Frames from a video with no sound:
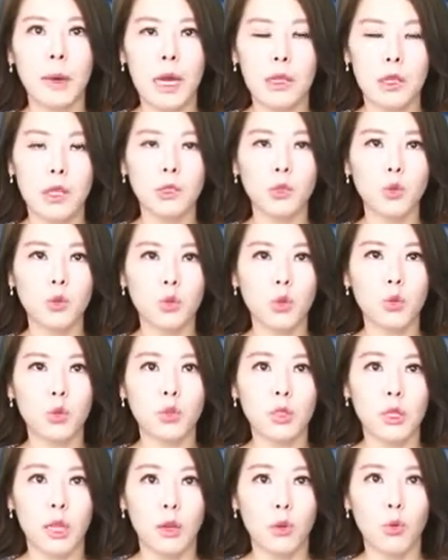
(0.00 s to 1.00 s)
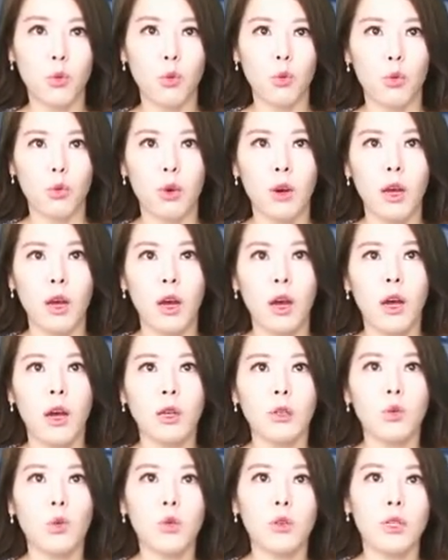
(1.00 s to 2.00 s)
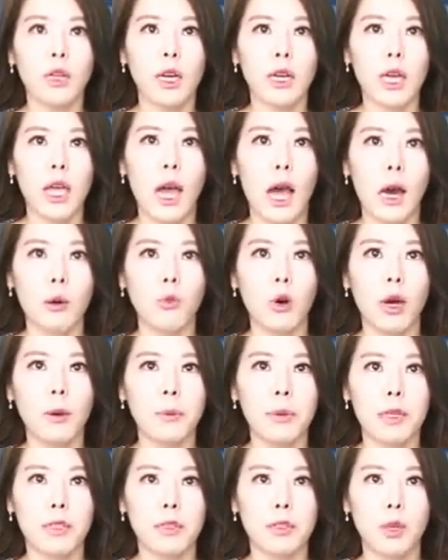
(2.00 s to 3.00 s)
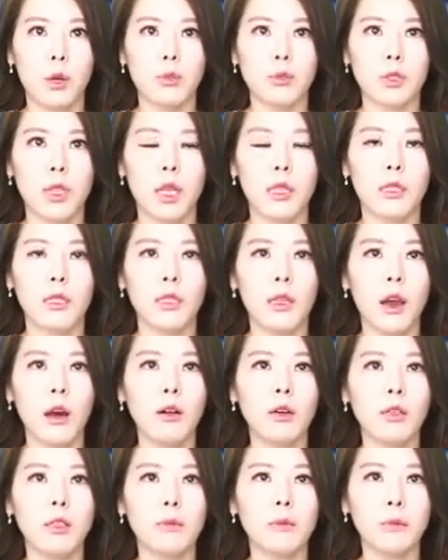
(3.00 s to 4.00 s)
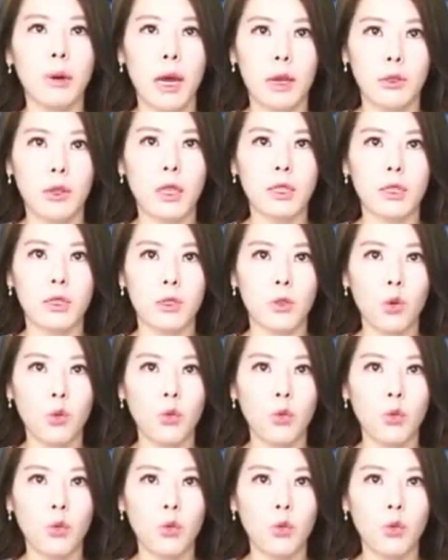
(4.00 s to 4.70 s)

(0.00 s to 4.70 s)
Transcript: 반환 소송을 냈고 동일하게 암호화폐를 처분한 현금 반환을